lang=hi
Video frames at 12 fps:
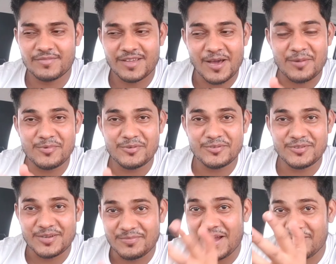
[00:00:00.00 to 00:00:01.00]
कार म्यूजिक
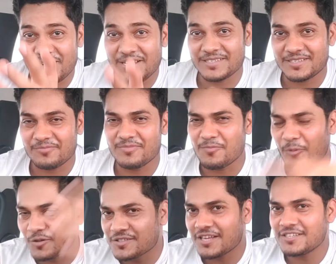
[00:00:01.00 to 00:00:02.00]
हब यहाँ मिलेगा सब मैं
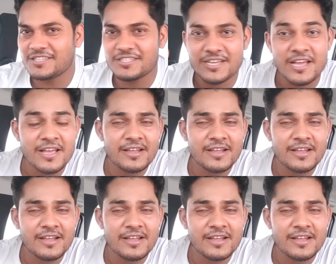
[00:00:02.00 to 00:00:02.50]
बहुत सारी चीजें